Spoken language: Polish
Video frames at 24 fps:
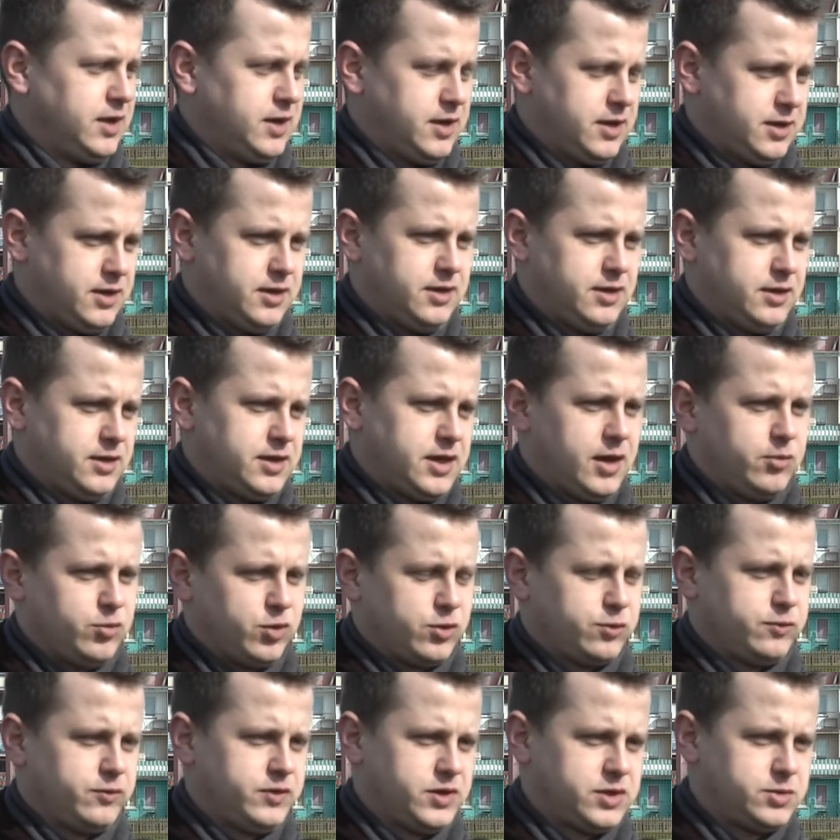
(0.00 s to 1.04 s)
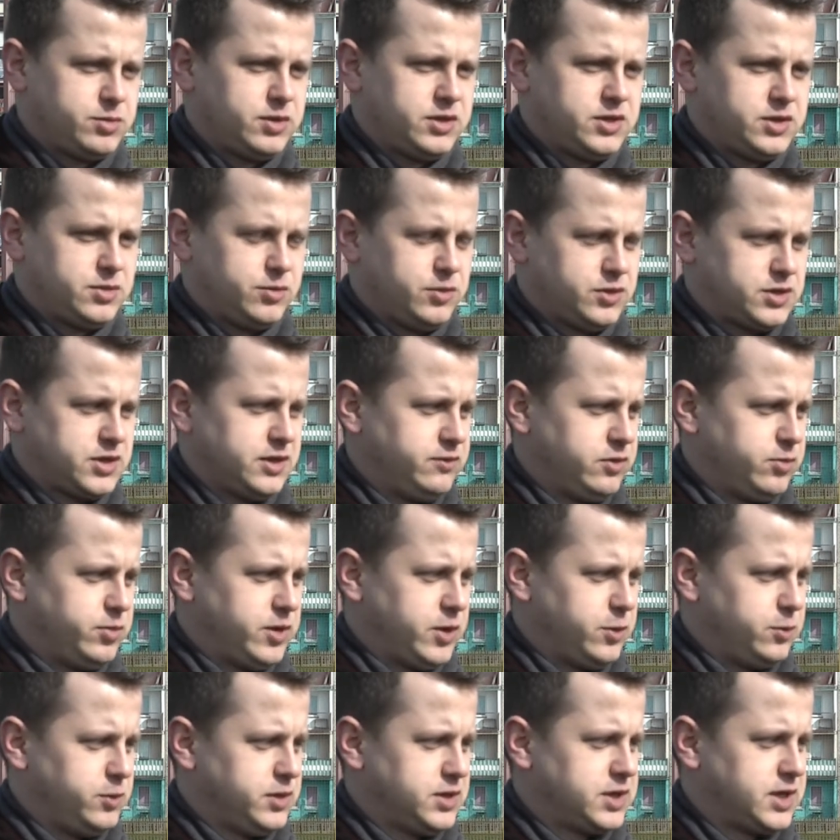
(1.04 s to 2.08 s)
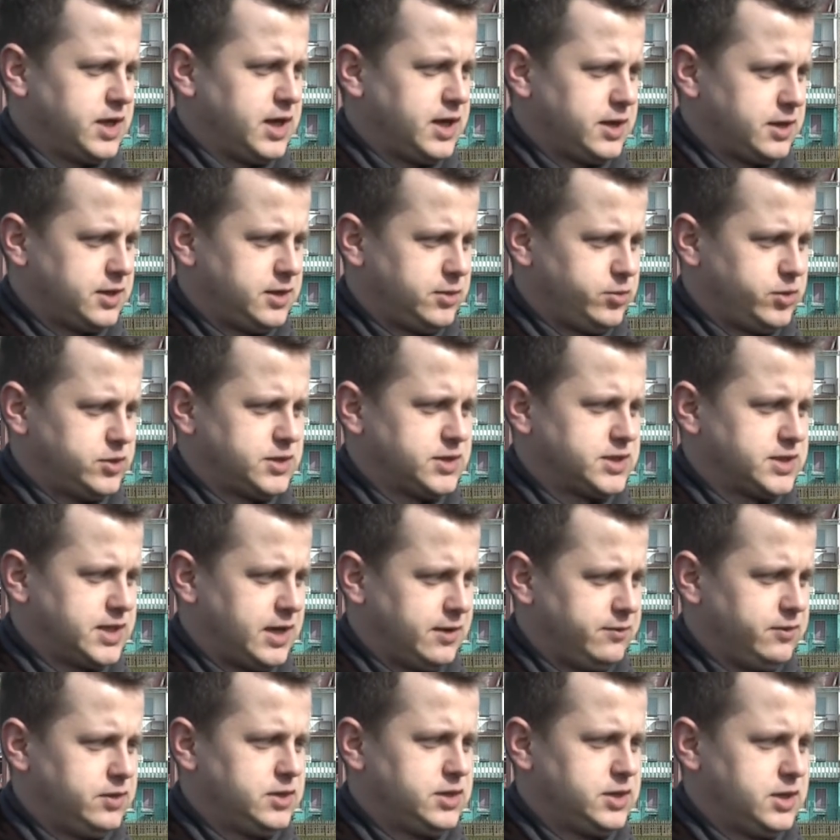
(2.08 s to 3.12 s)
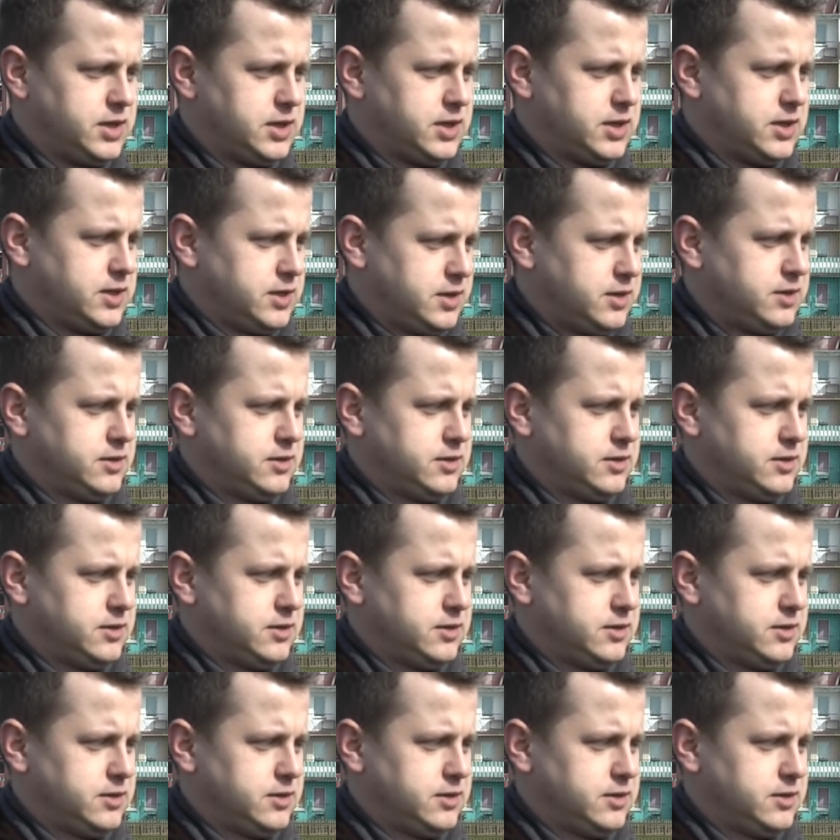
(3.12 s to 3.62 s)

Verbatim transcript: E, tam również będzie można wypełnić karty, pozostawić je